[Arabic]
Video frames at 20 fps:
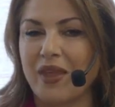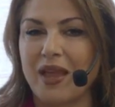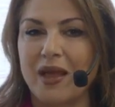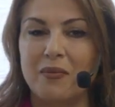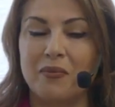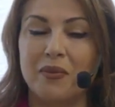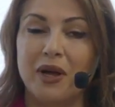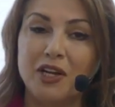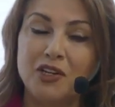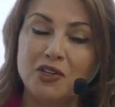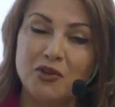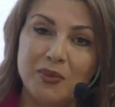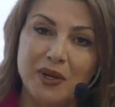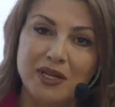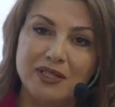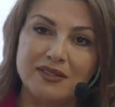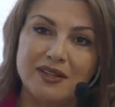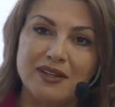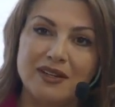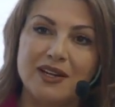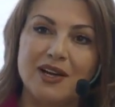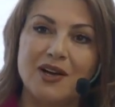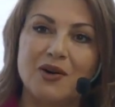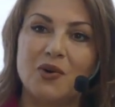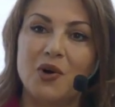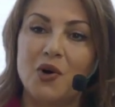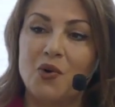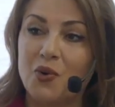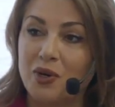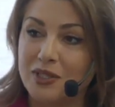مع أنه بيت الله
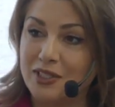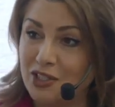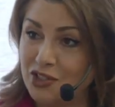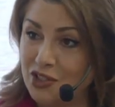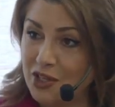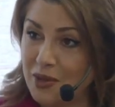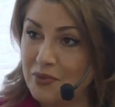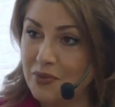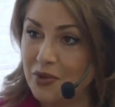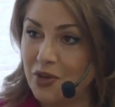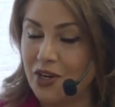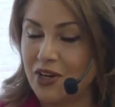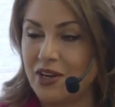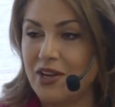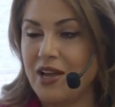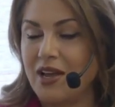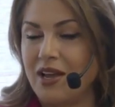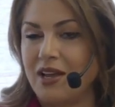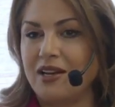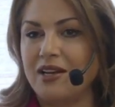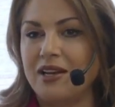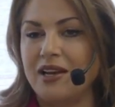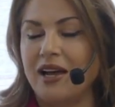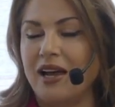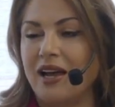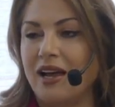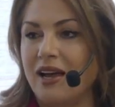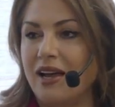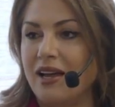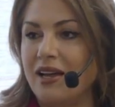وهو تجمع
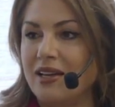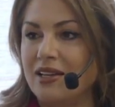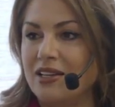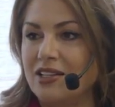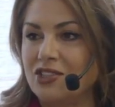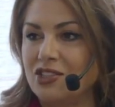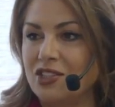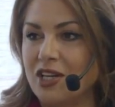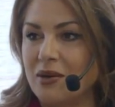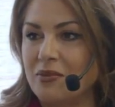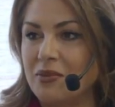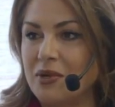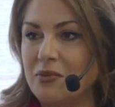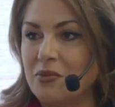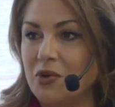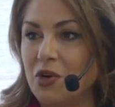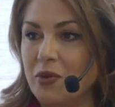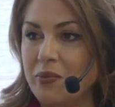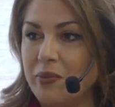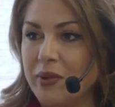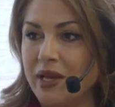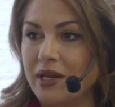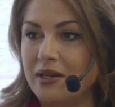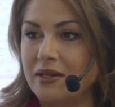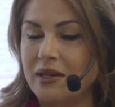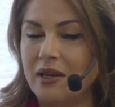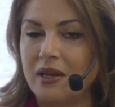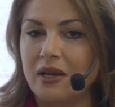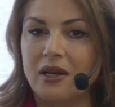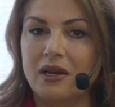للشعب المؤمن
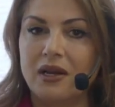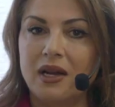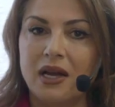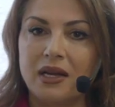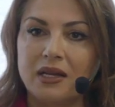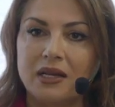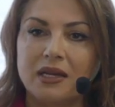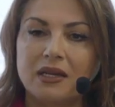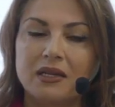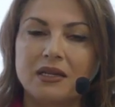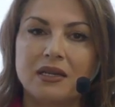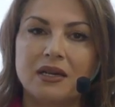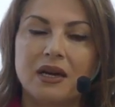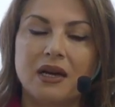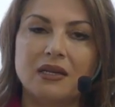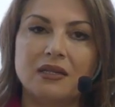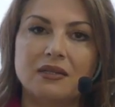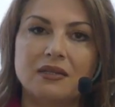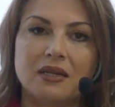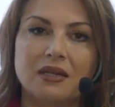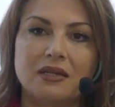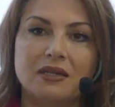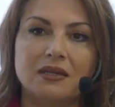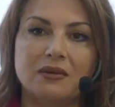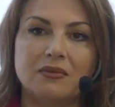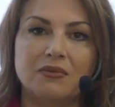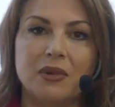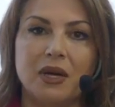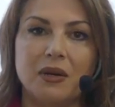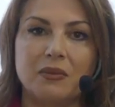لكن أيضا
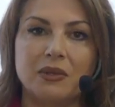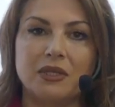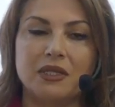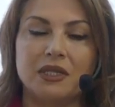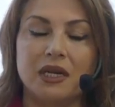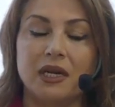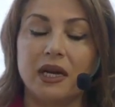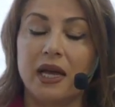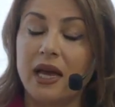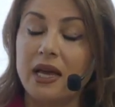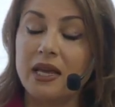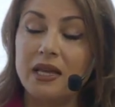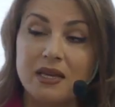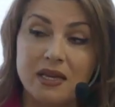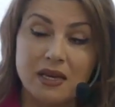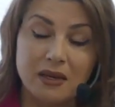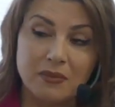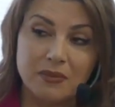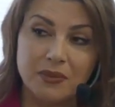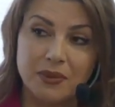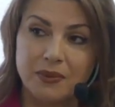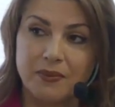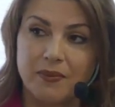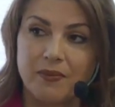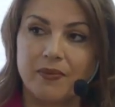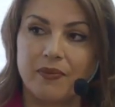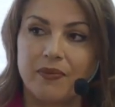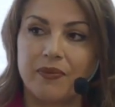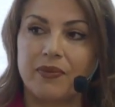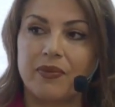ما بدنا نغيب
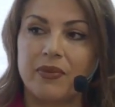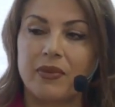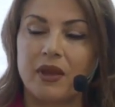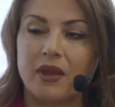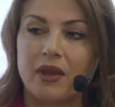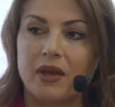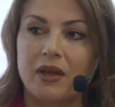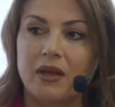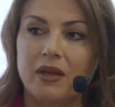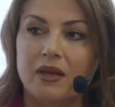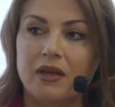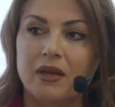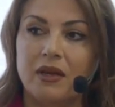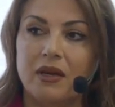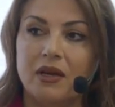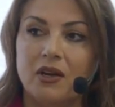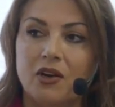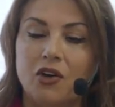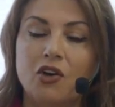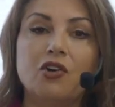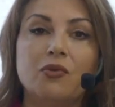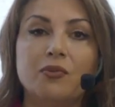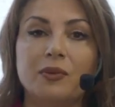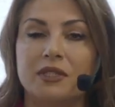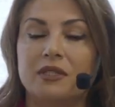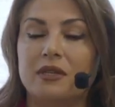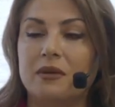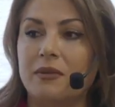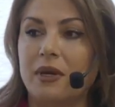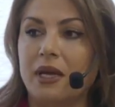آه، حرمة
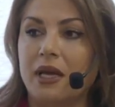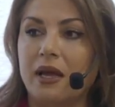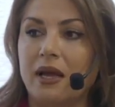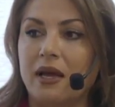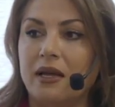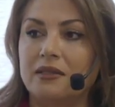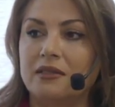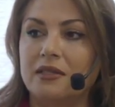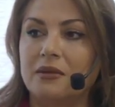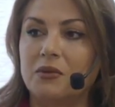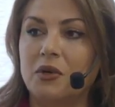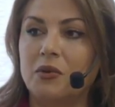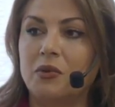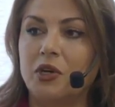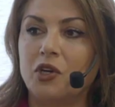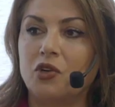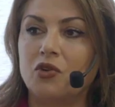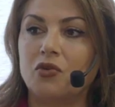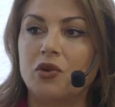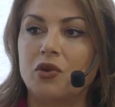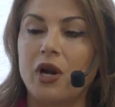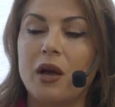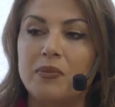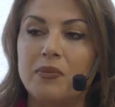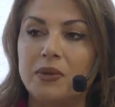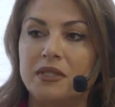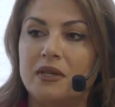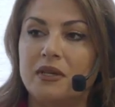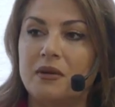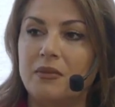المكان زي ما بحكوا رهبة
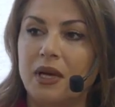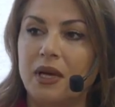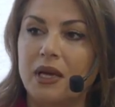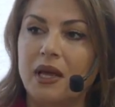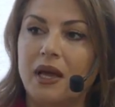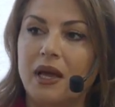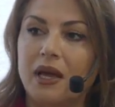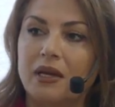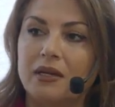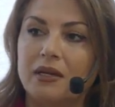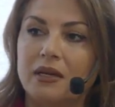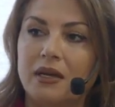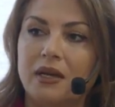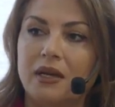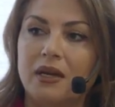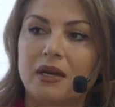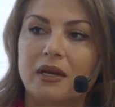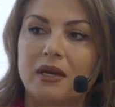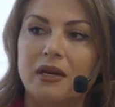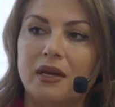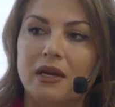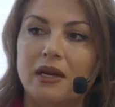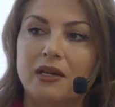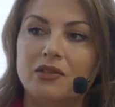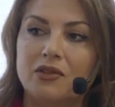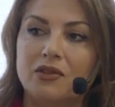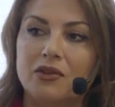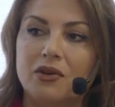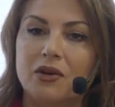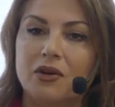المكان
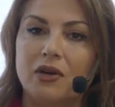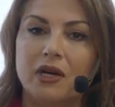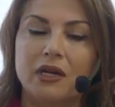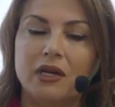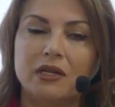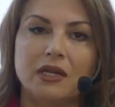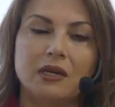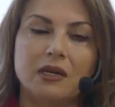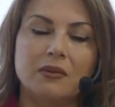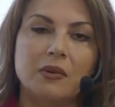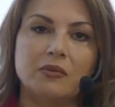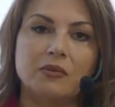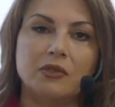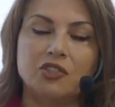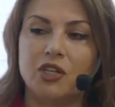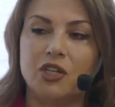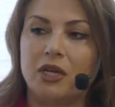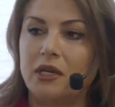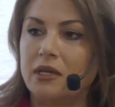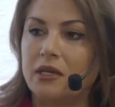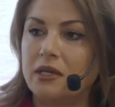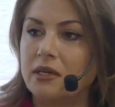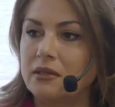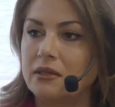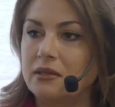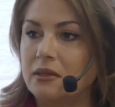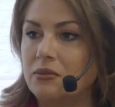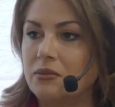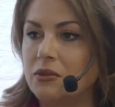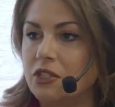لأنه إحنا لما بنيجي على
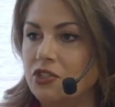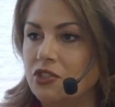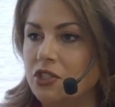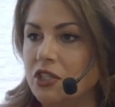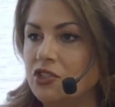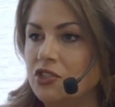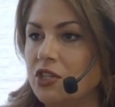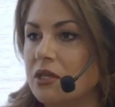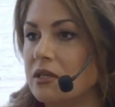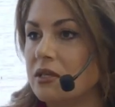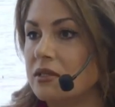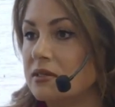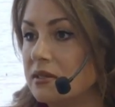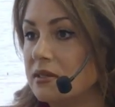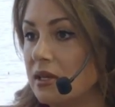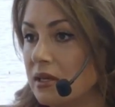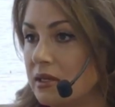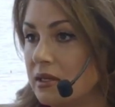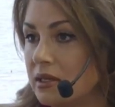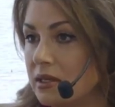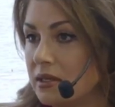الكنيسة بنيجي عشان نصلي